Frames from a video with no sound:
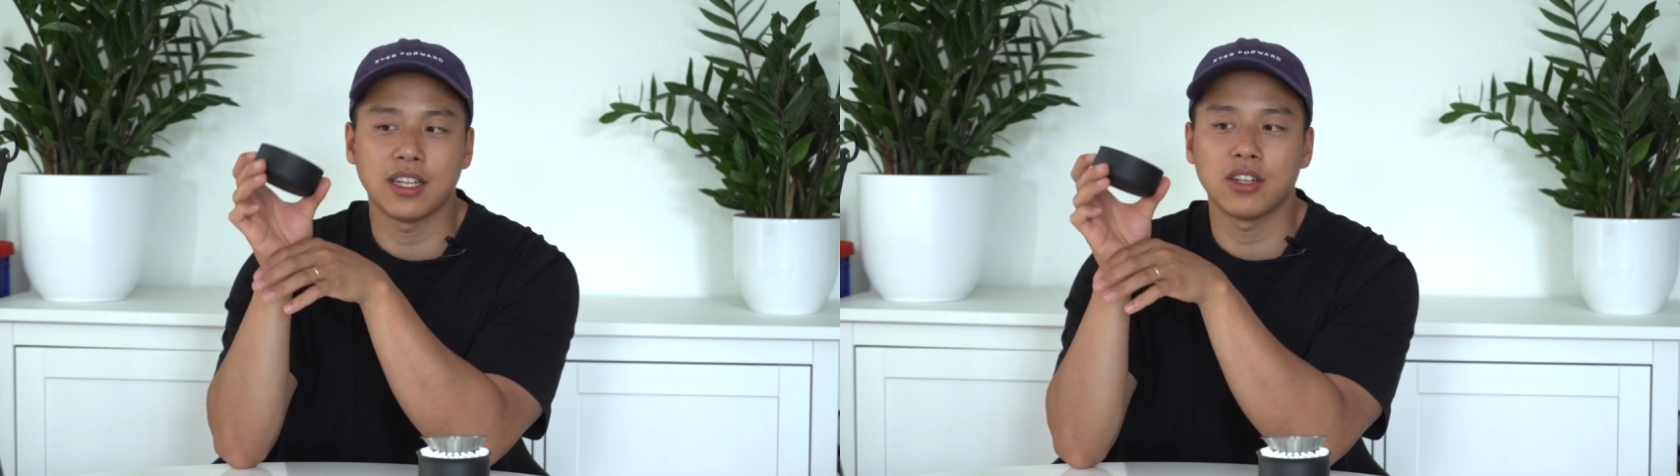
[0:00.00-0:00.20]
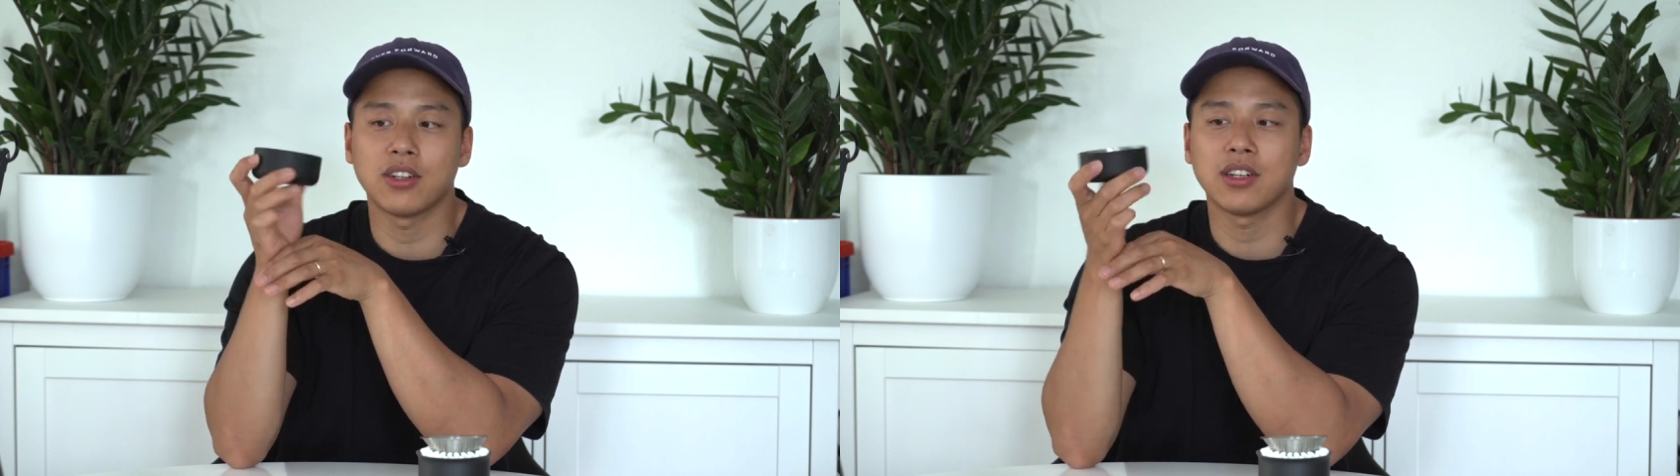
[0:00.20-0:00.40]

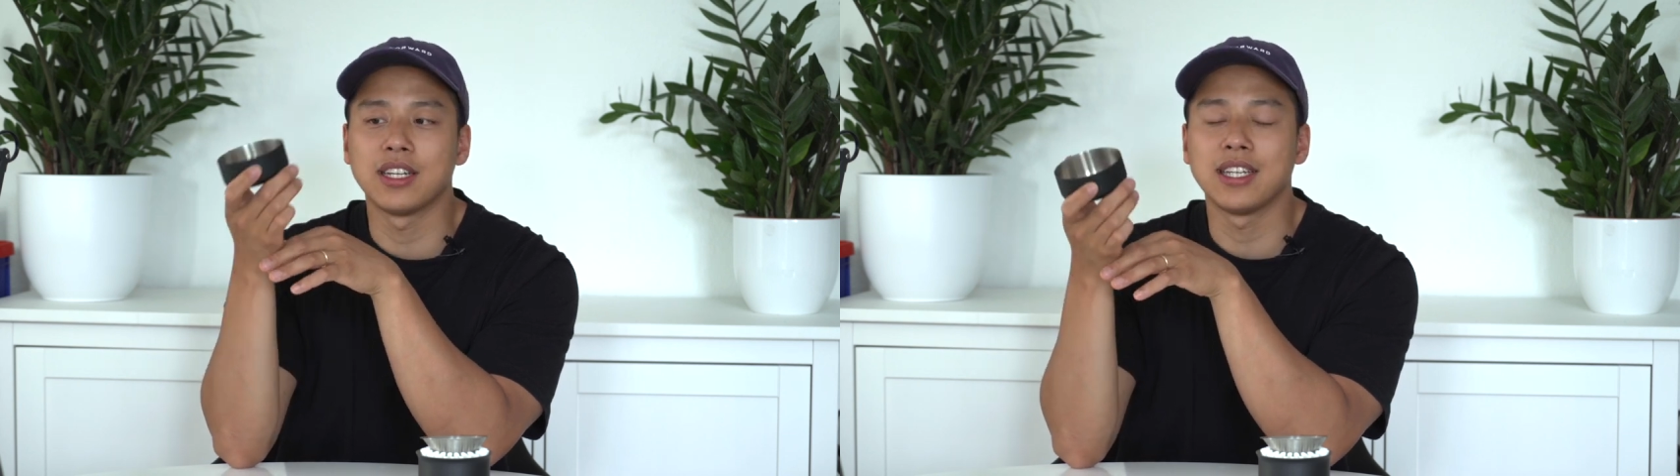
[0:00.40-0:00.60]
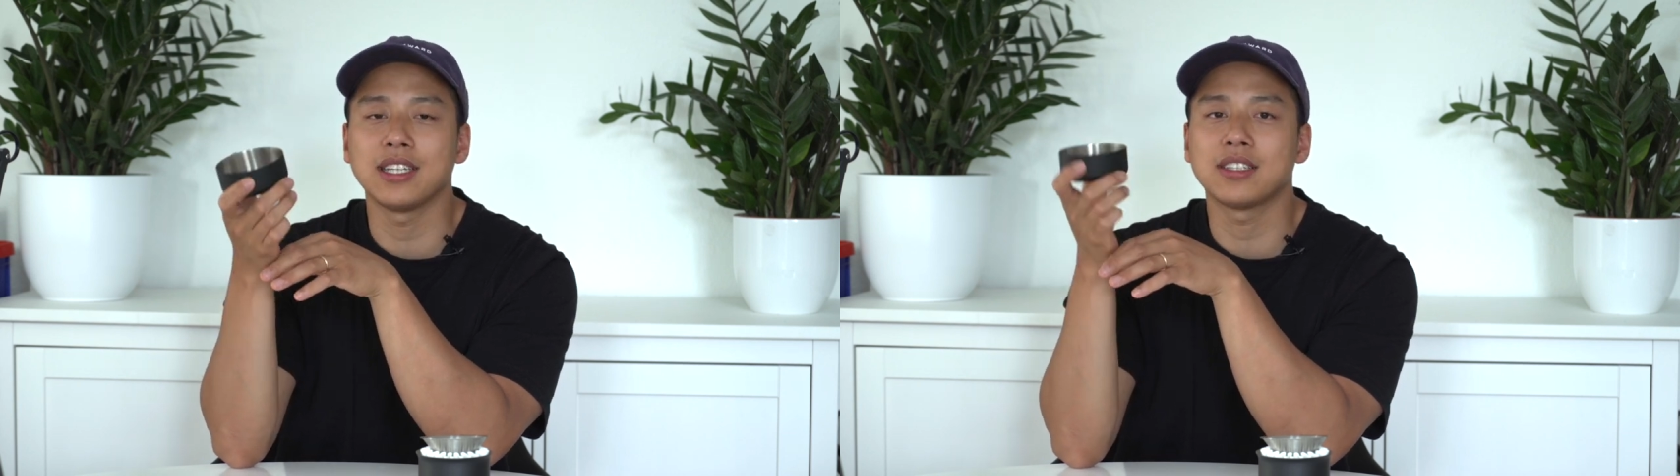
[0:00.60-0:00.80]

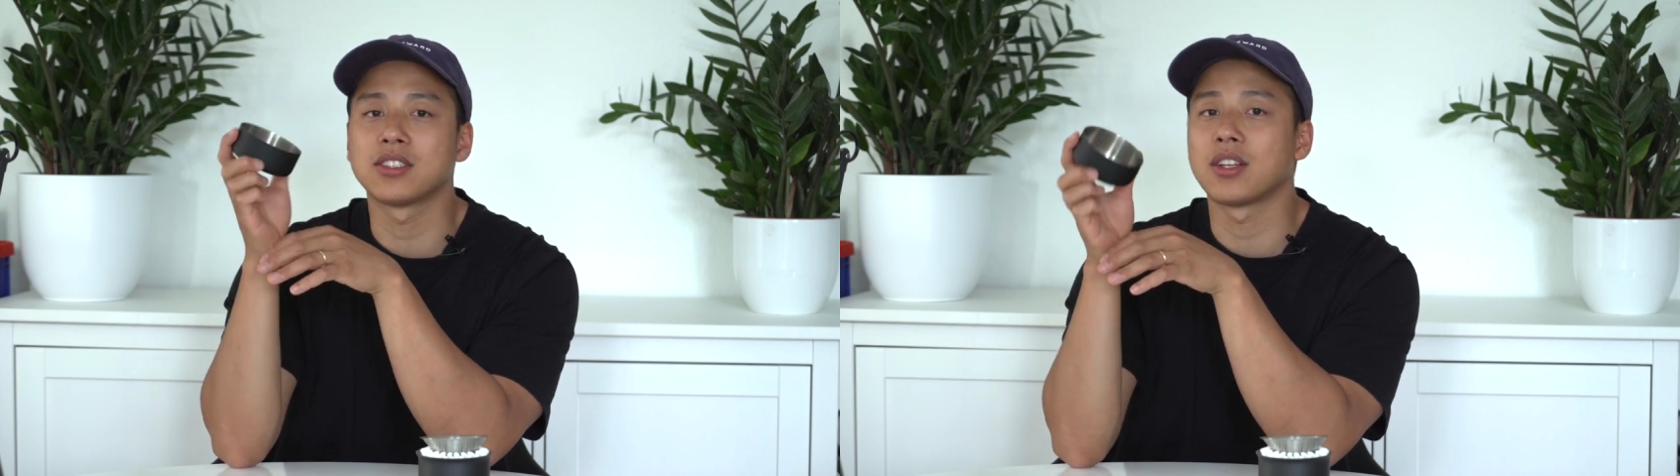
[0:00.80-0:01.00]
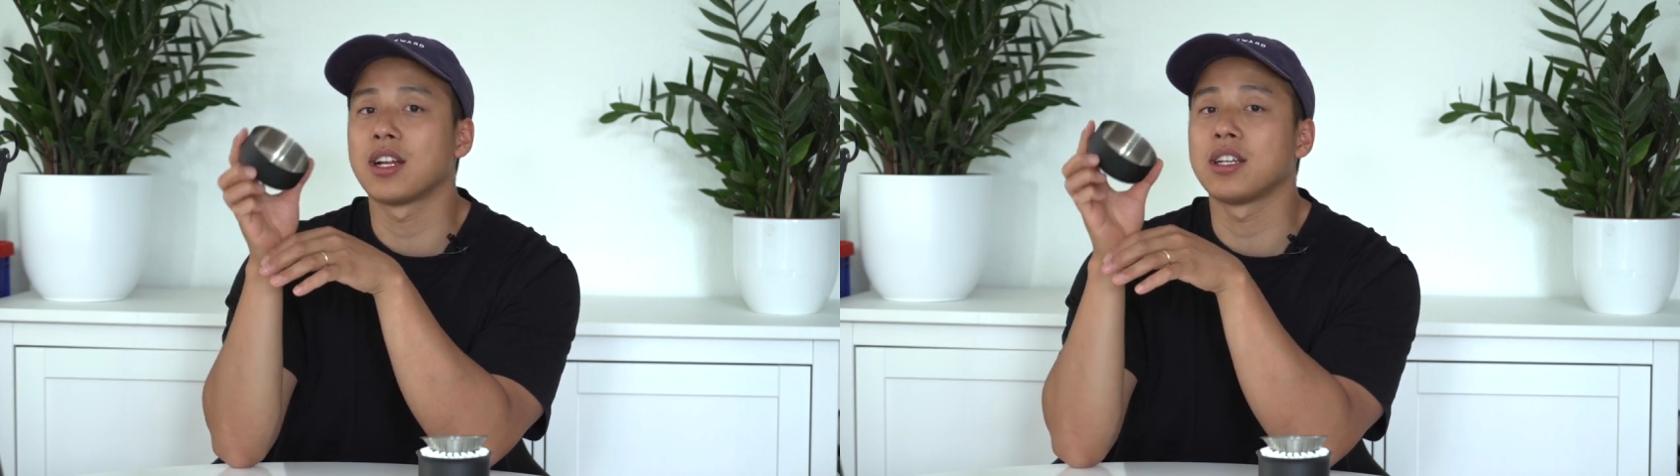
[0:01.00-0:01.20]
dennoch nicht
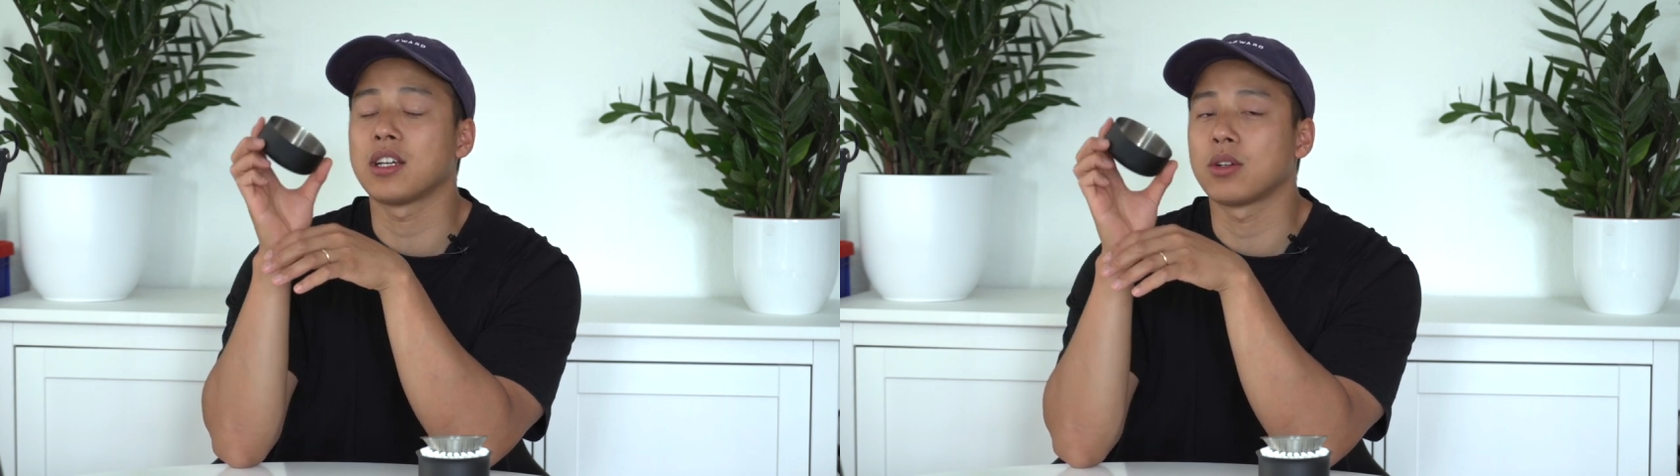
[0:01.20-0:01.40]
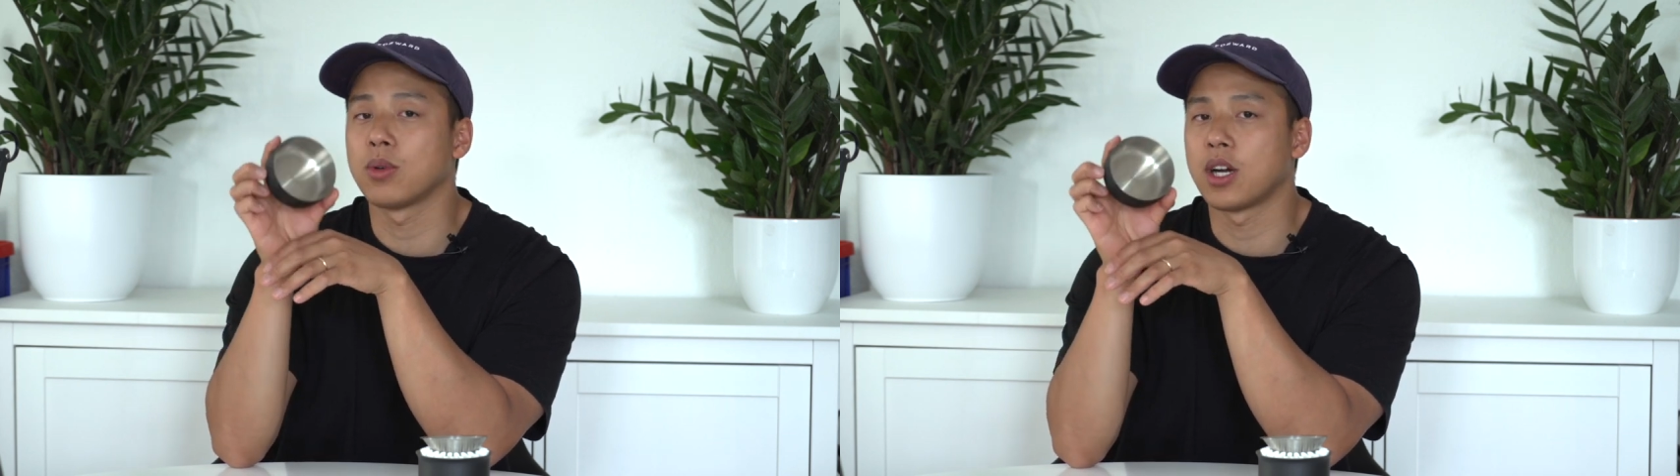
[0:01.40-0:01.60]

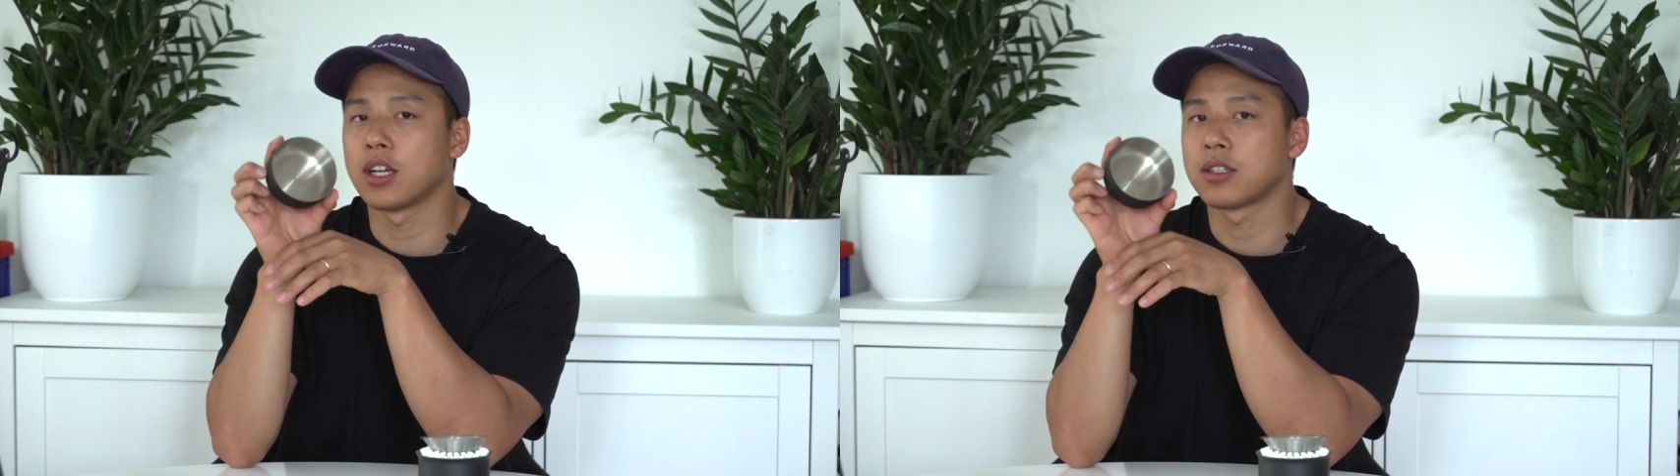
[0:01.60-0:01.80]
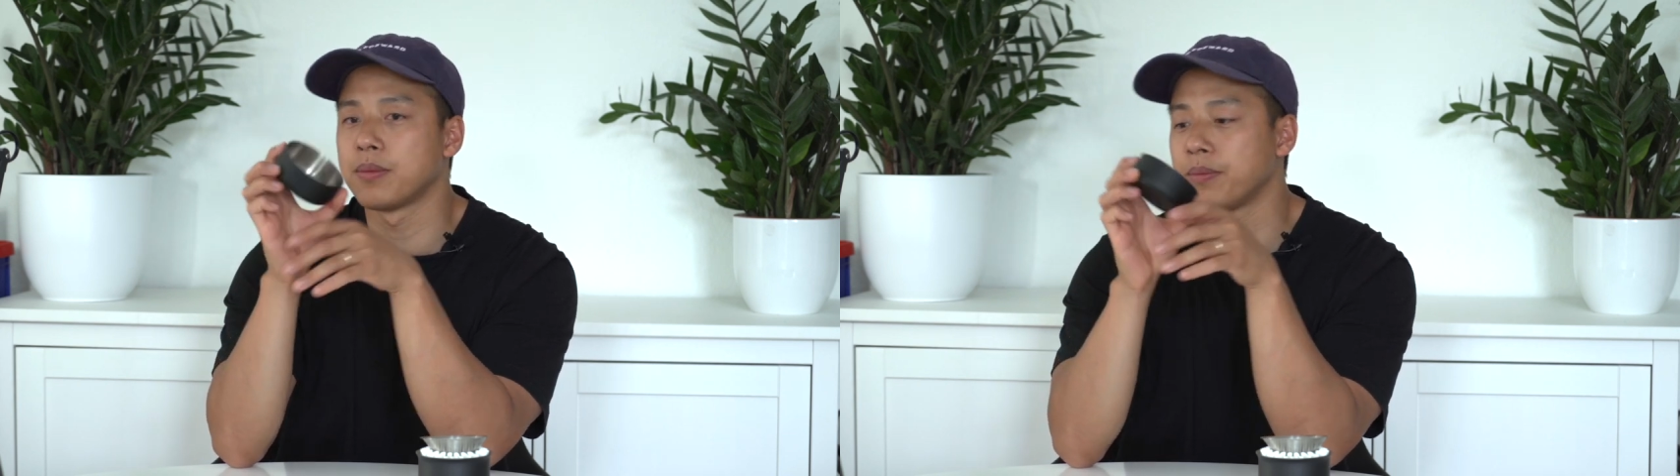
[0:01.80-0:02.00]
sonderlich
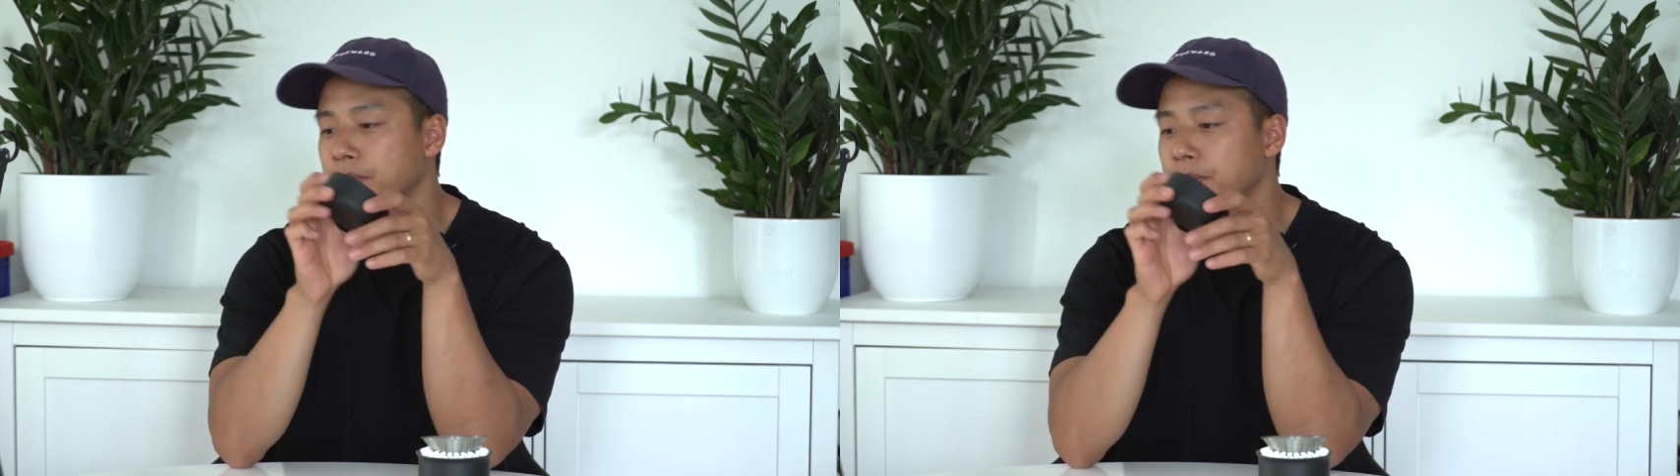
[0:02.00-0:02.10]
akkurat.